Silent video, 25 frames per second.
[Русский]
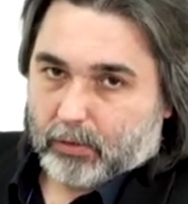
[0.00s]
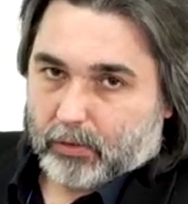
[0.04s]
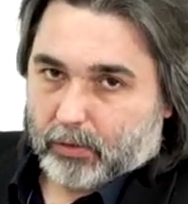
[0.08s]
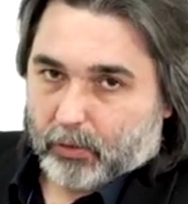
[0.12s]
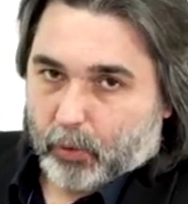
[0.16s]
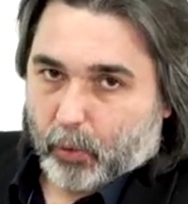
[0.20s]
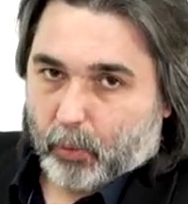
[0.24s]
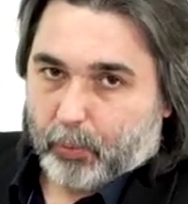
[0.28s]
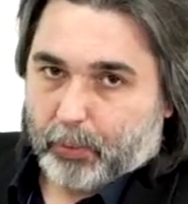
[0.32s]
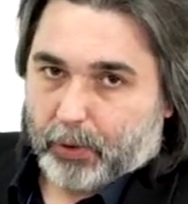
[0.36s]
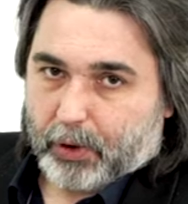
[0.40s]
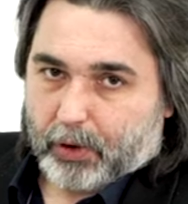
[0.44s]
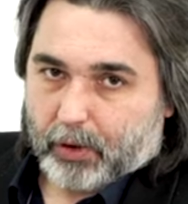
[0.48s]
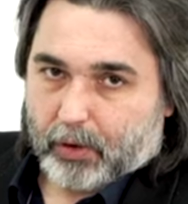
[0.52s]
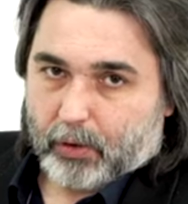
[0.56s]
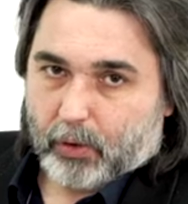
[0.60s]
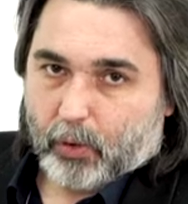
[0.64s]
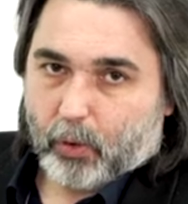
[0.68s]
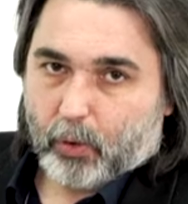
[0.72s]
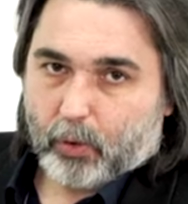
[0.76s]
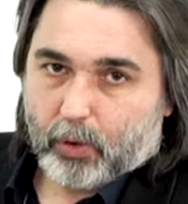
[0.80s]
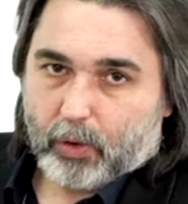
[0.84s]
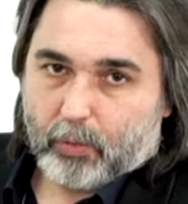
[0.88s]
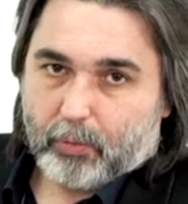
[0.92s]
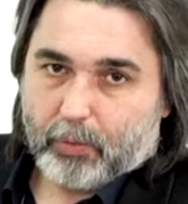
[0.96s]
общая
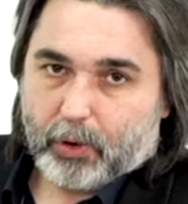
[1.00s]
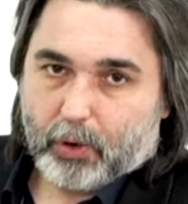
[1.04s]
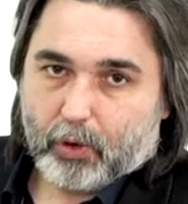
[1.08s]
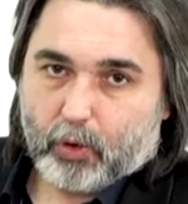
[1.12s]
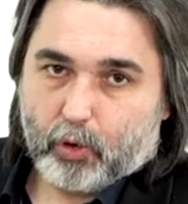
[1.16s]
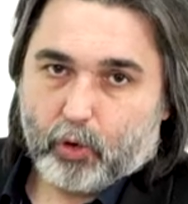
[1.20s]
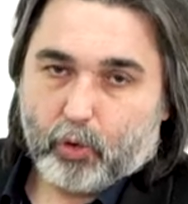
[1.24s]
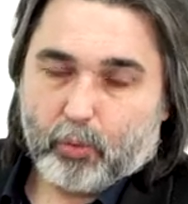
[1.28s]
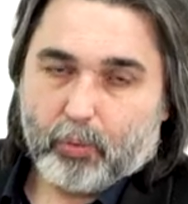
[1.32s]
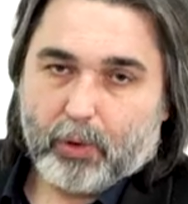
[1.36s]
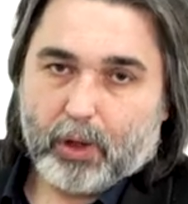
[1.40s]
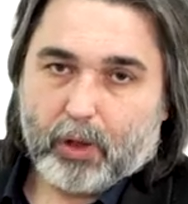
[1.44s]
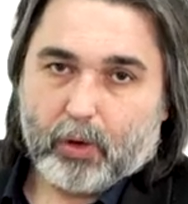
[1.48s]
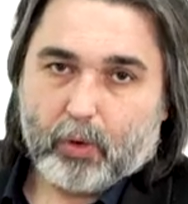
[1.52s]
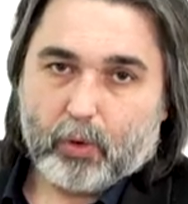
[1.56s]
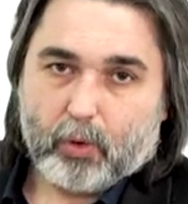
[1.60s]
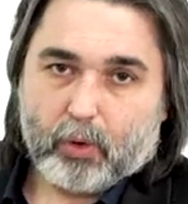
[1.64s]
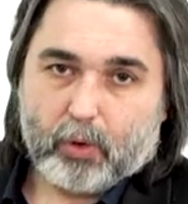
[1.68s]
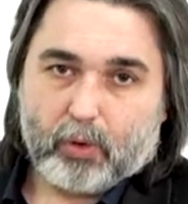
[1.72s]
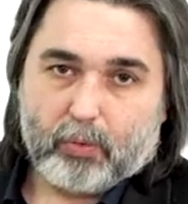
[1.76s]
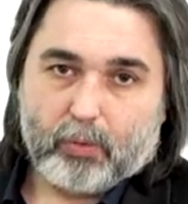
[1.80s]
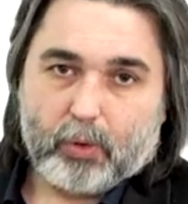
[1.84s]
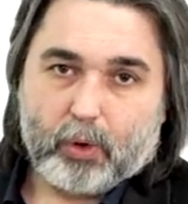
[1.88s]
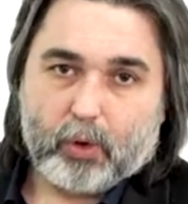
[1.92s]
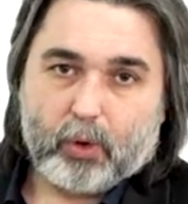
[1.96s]
нота между двумя
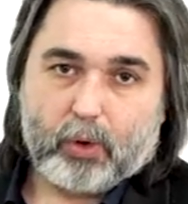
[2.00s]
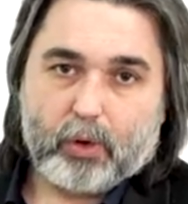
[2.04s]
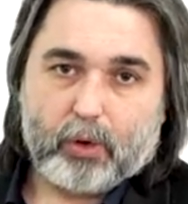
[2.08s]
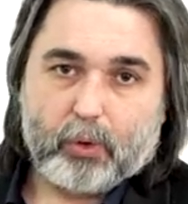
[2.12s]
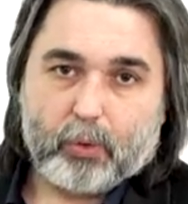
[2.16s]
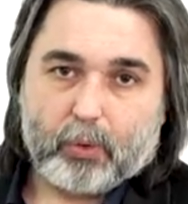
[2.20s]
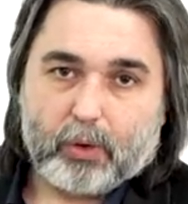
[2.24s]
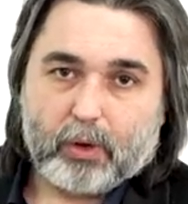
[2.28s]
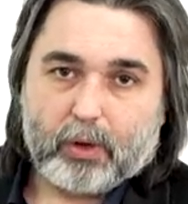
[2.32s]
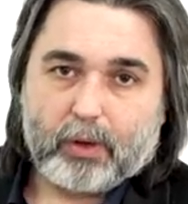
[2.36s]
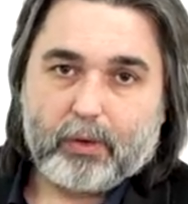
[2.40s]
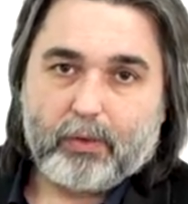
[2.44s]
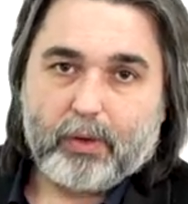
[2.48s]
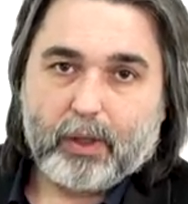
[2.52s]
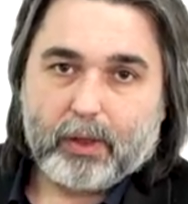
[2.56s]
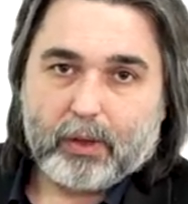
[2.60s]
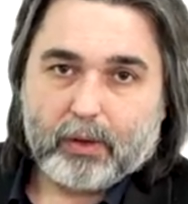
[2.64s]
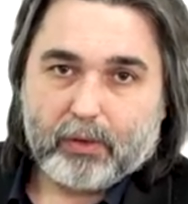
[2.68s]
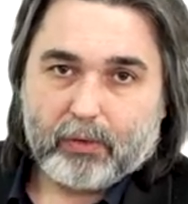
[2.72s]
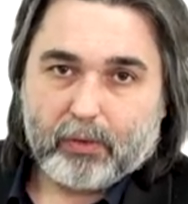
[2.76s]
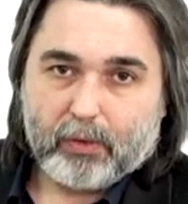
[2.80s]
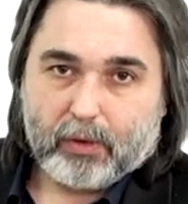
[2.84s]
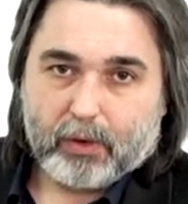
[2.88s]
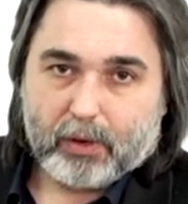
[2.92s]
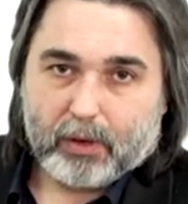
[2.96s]
аккордами, то они уже
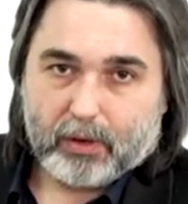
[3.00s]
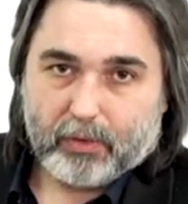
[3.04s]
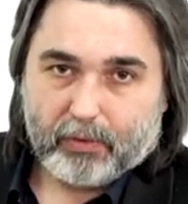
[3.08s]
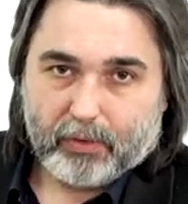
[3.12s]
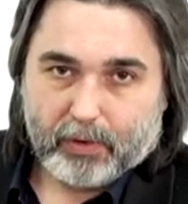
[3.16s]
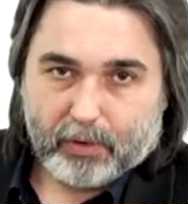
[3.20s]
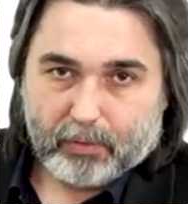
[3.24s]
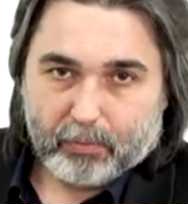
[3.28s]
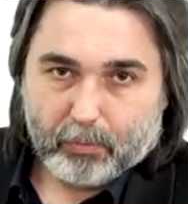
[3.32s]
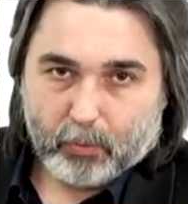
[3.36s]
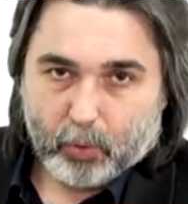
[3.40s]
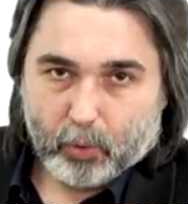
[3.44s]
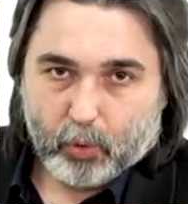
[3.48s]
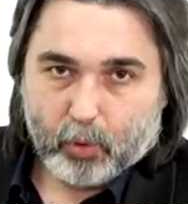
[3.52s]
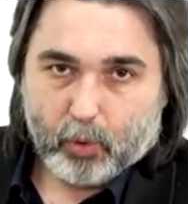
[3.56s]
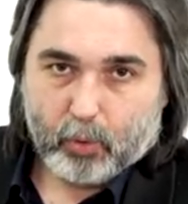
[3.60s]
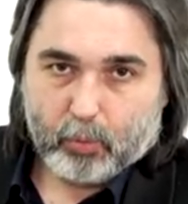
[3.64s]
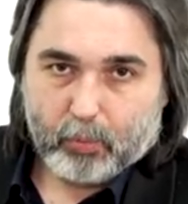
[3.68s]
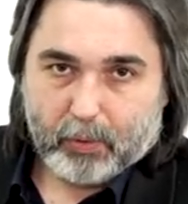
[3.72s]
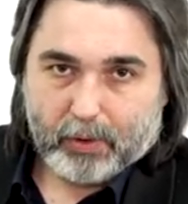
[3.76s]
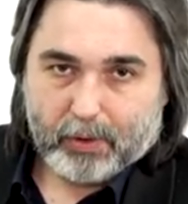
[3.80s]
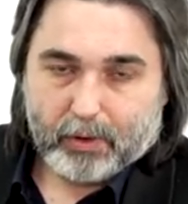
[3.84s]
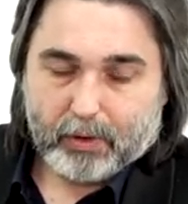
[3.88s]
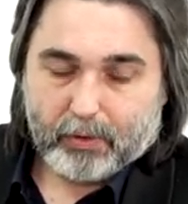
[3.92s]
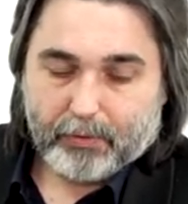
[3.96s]
связывы, св могут
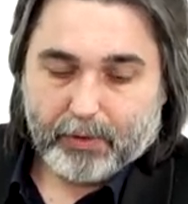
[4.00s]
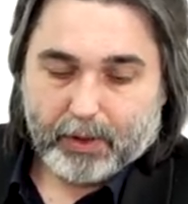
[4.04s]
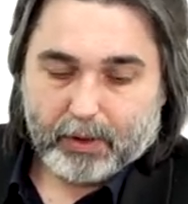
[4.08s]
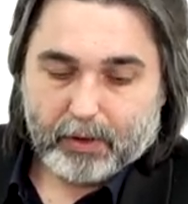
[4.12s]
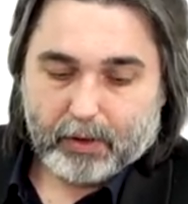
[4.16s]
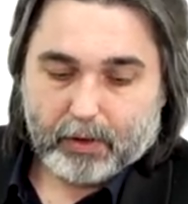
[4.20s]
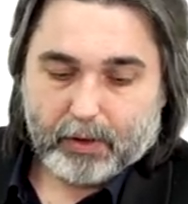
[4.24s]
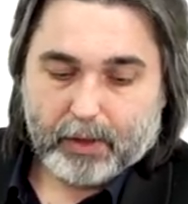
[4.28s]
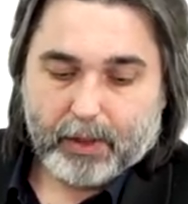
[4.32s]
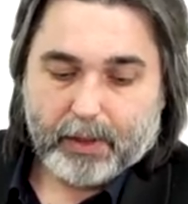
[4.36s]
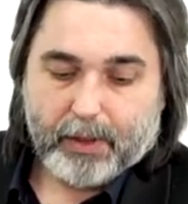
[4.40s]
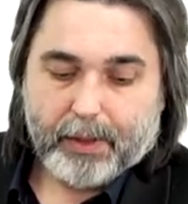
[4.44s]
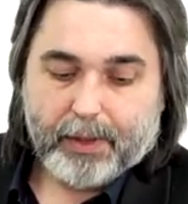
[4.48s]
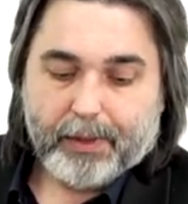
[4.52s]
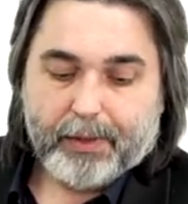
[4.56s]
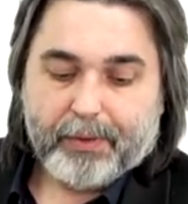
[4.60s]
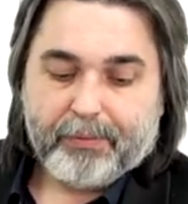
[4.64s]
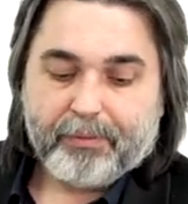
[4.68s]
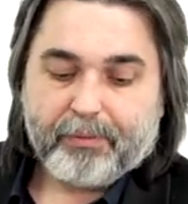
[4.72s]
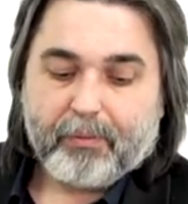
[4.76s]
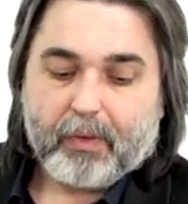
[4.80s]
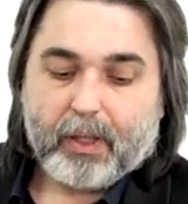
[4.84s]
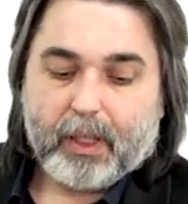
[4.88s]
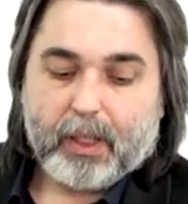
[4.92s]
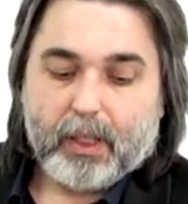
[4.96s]
быть связаны.
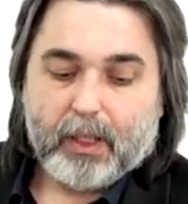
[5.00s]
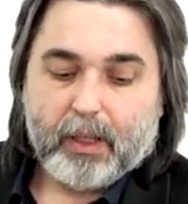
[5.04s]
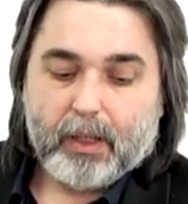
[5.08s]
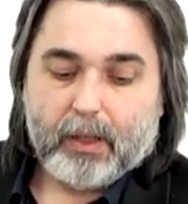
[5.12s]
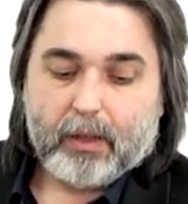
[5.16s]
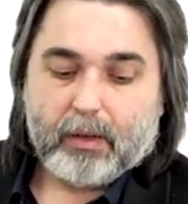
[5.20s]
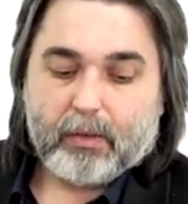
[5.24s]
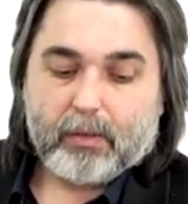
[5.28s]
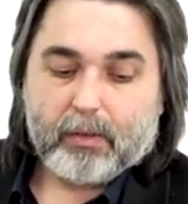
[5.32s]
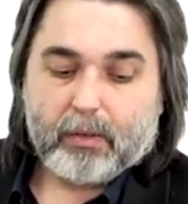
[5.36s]
И